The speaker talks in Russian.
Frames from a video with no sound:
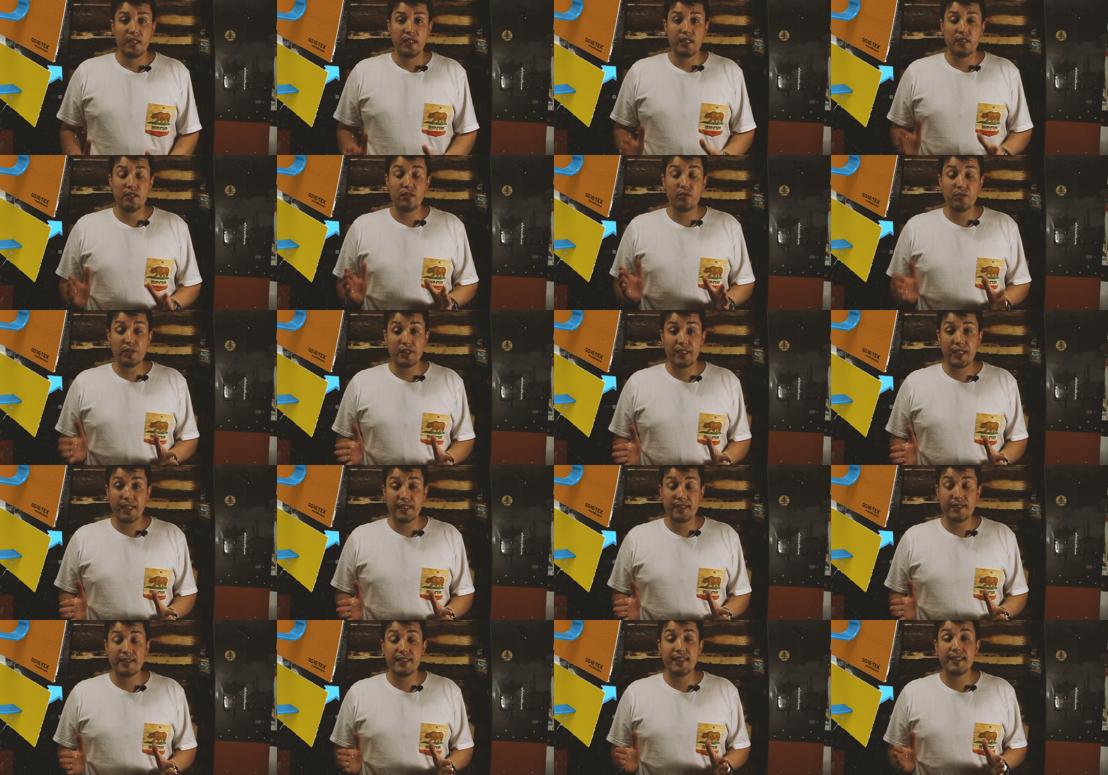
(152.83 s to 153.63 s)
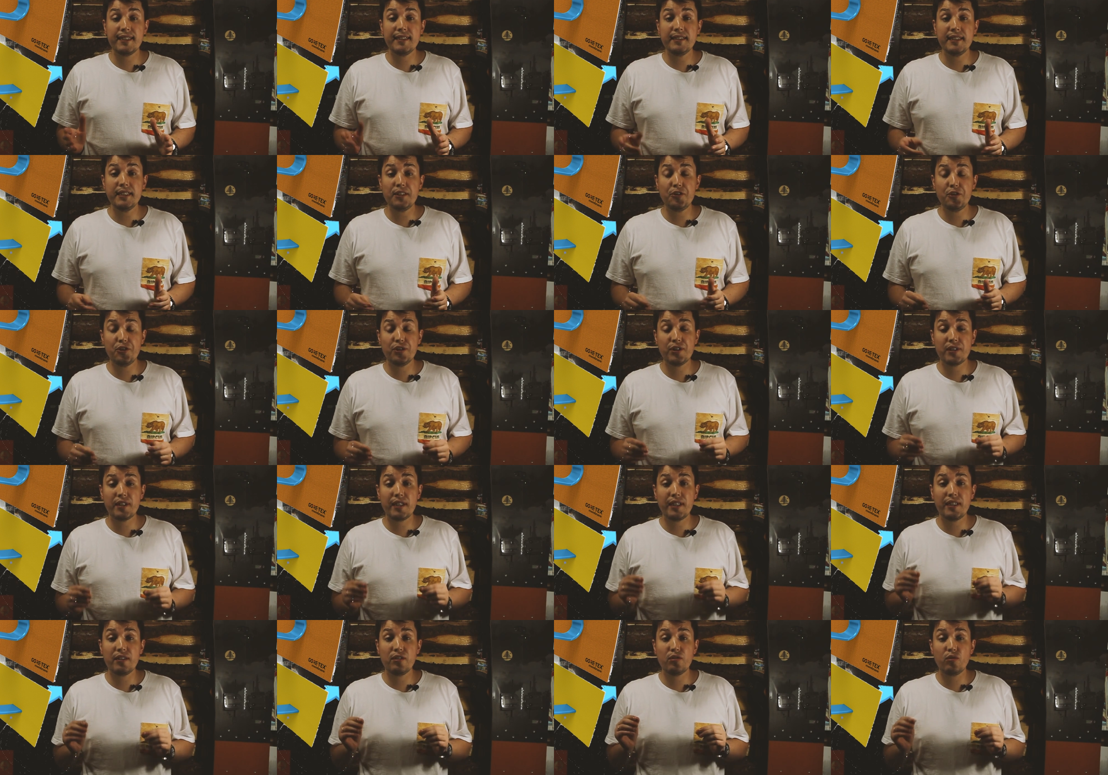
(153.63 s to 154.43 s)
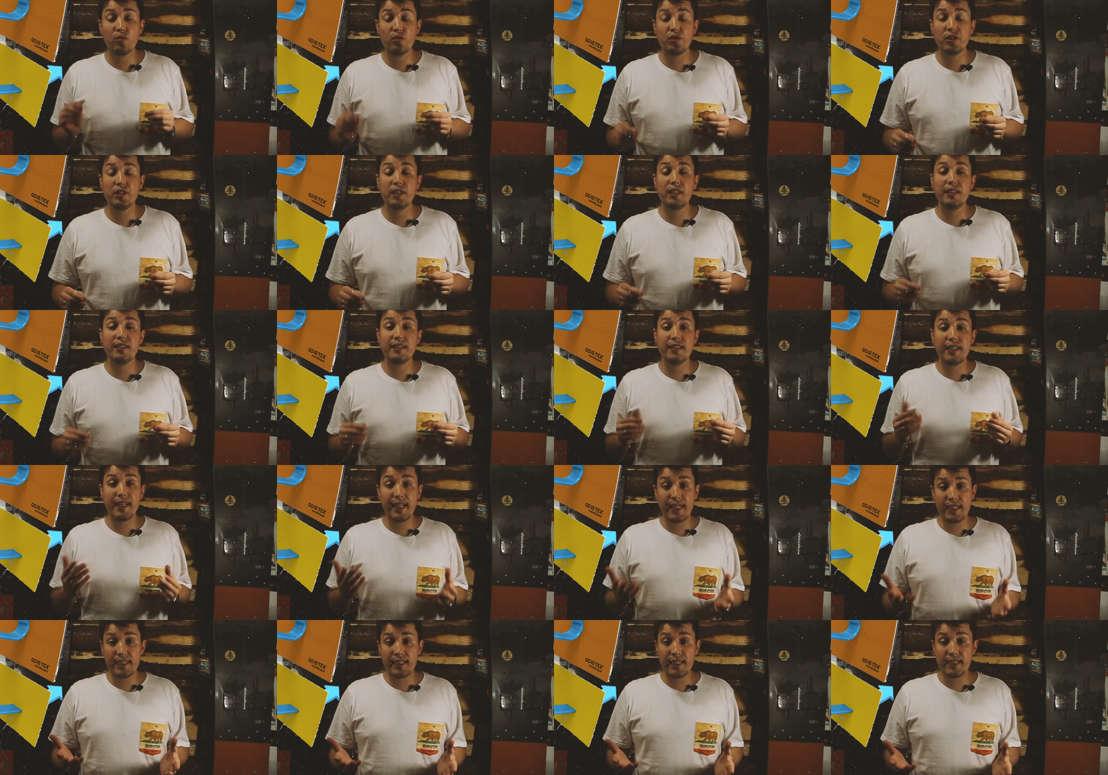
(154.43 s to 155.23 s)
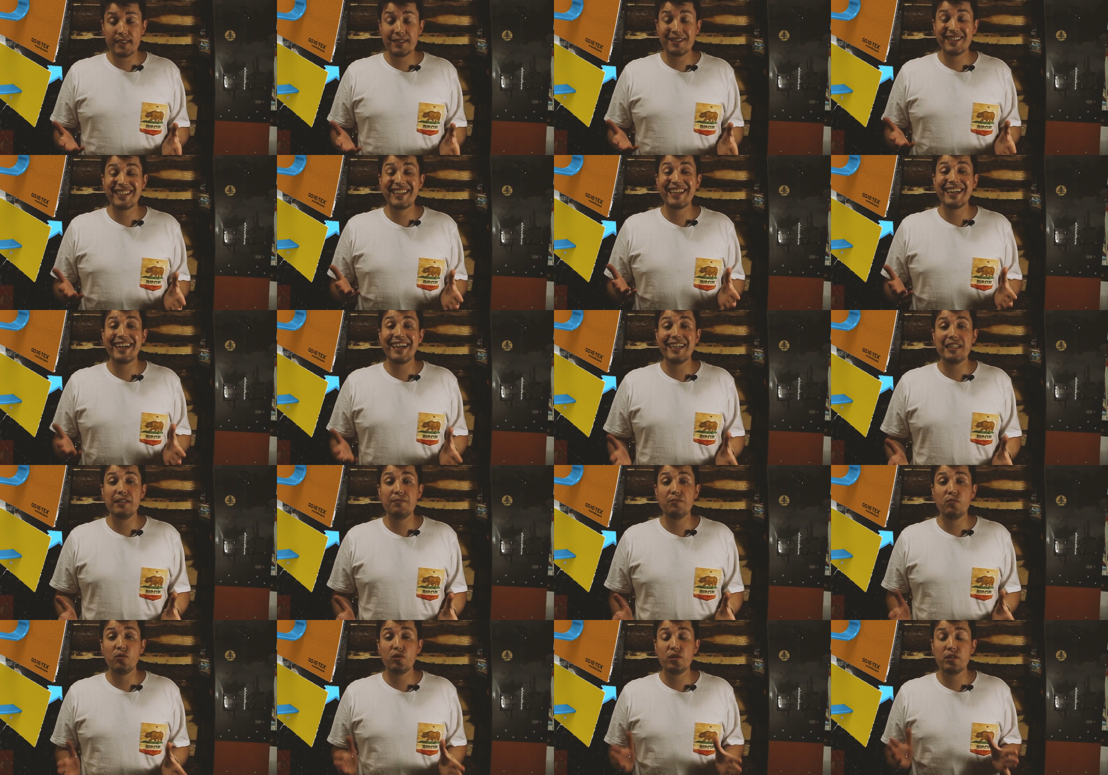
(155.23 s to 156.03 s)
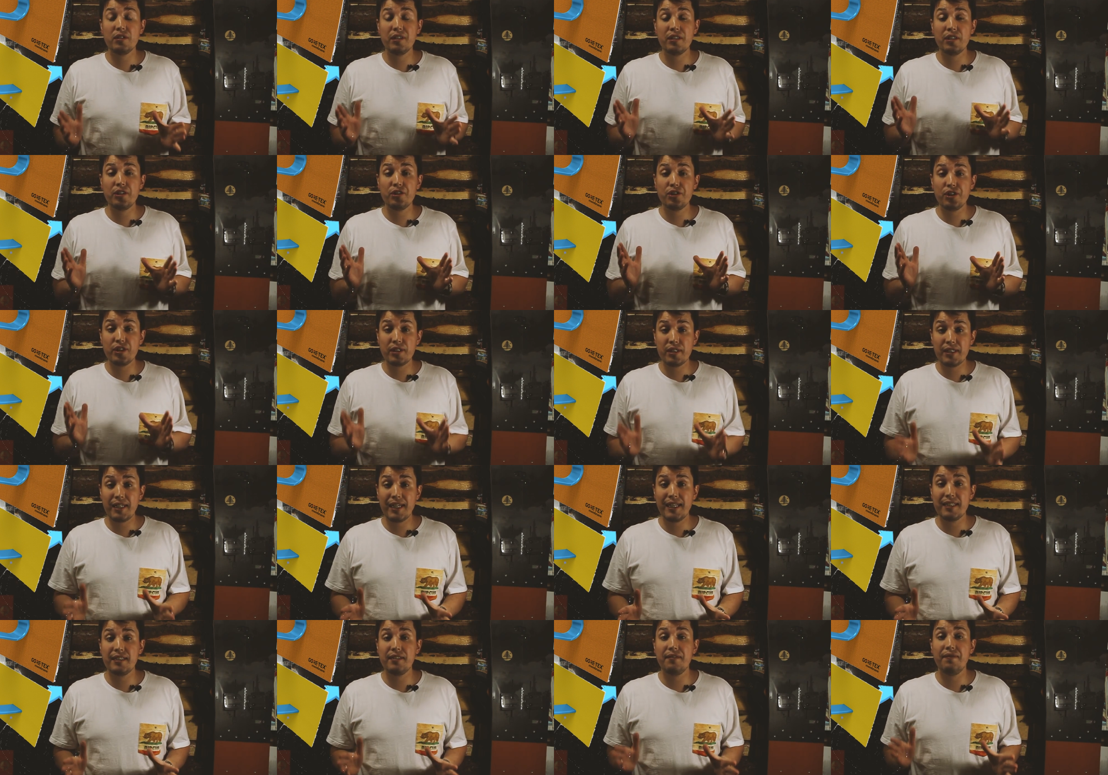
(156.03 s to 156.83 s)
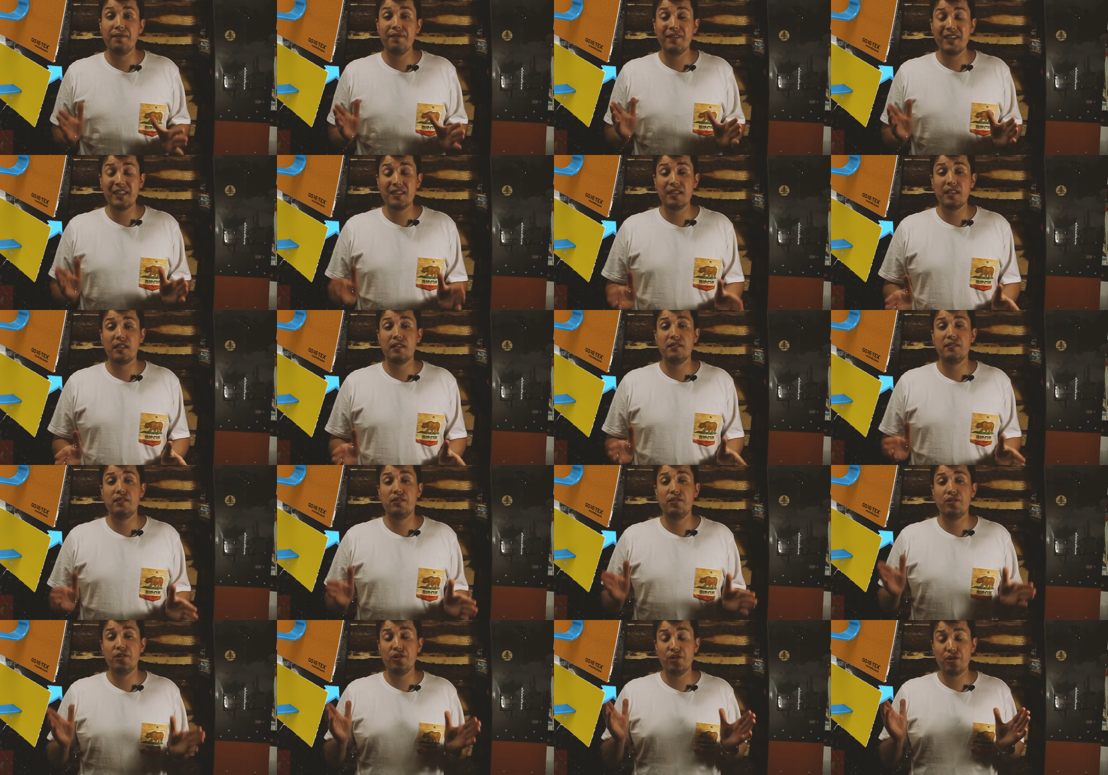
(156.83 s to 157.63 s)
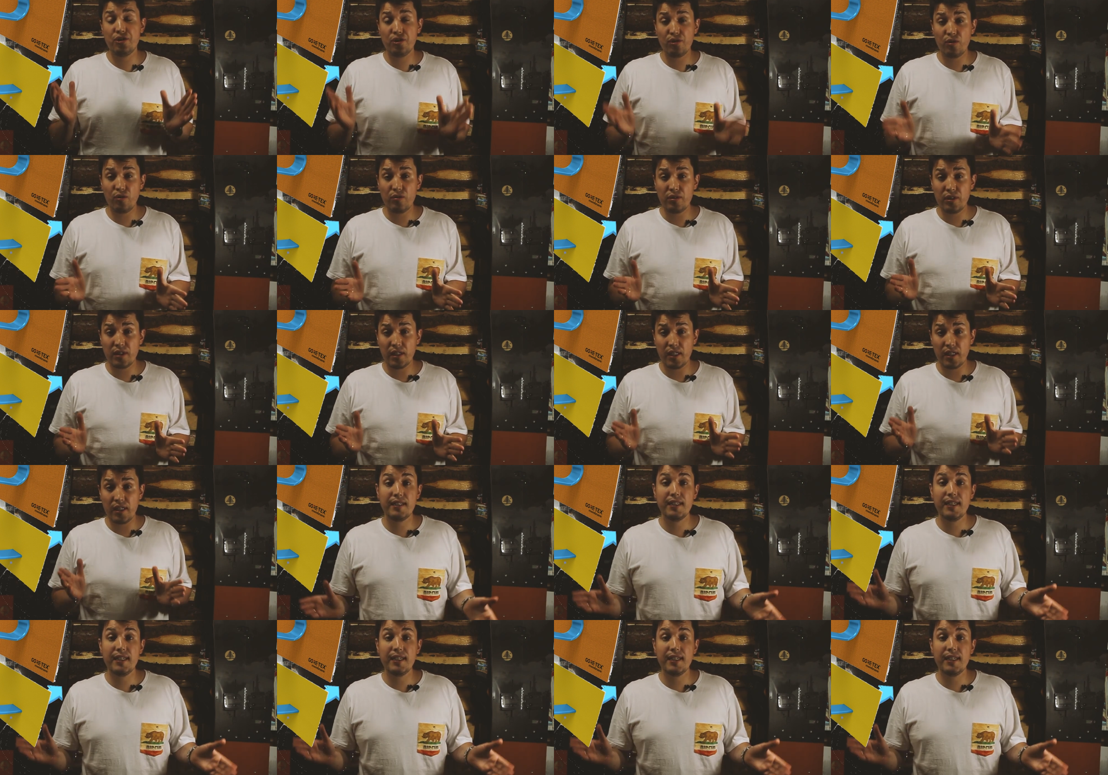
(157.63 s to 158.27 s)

Друзья, с технической точки зрения ткань можно считать ветрозащищенной,